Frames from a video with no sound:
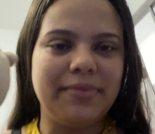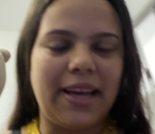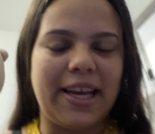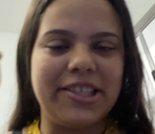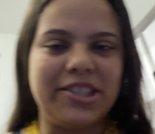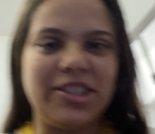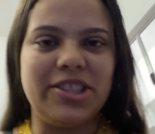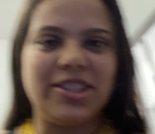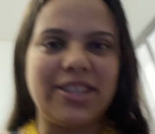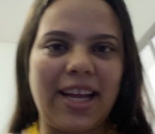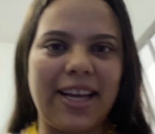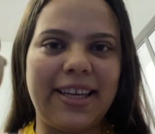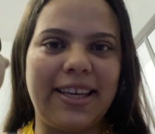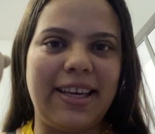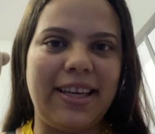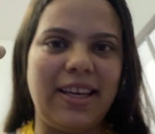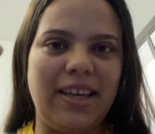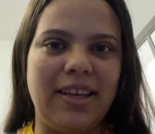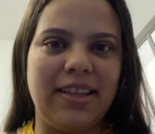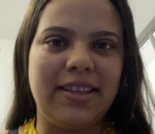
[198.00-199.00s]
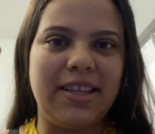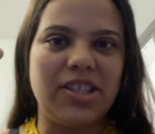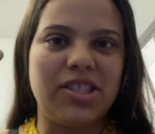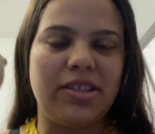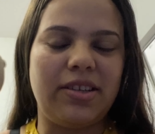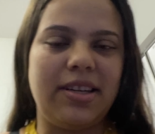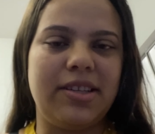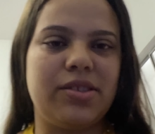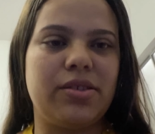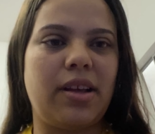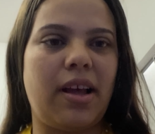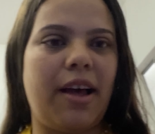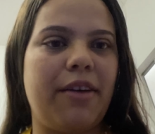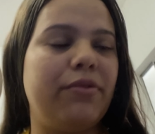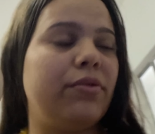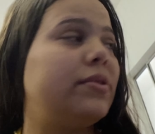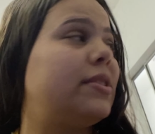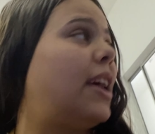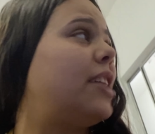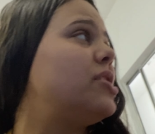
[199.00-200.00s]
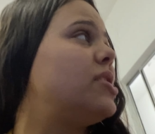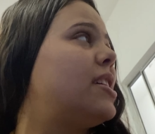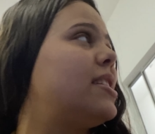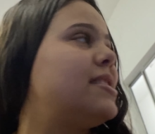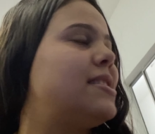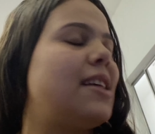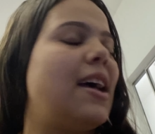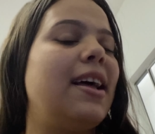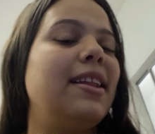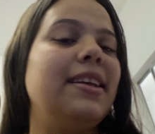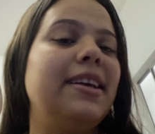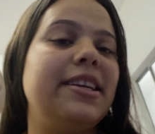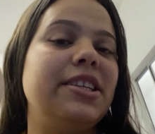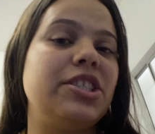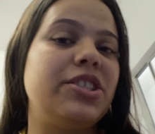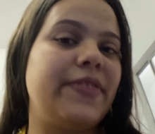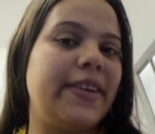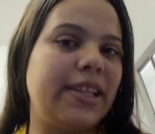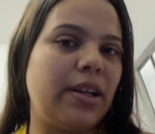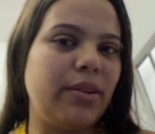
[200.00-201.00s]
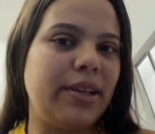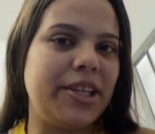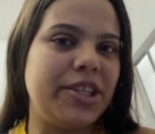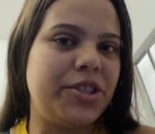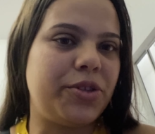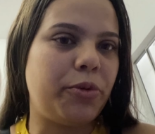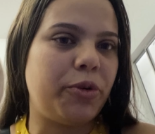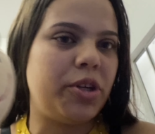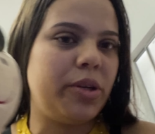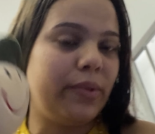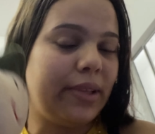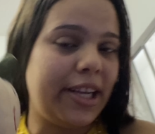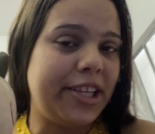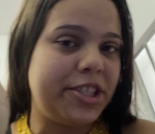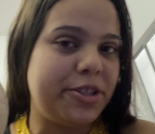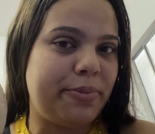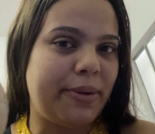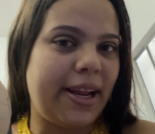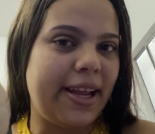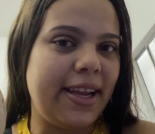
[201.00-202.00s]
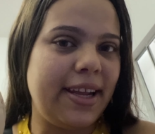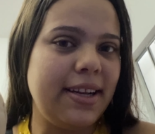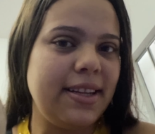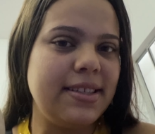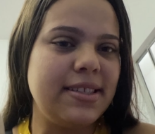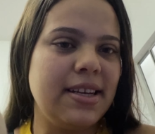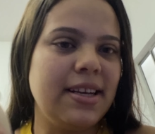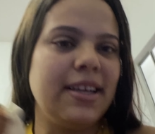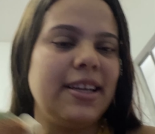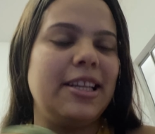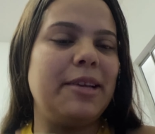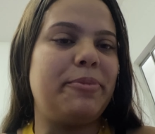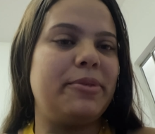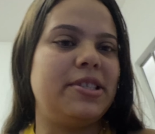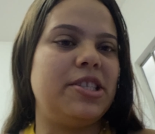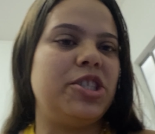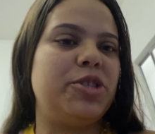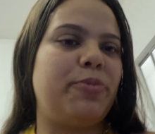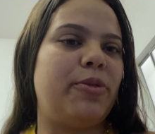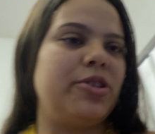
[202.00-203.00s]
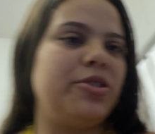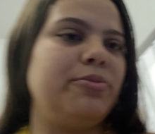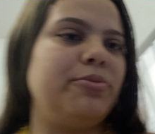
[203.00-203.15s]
A gente tá aqui deixando eles à vontade na sala. A gente vai dar o leite, o leite pra eles. Depois a gente pode ir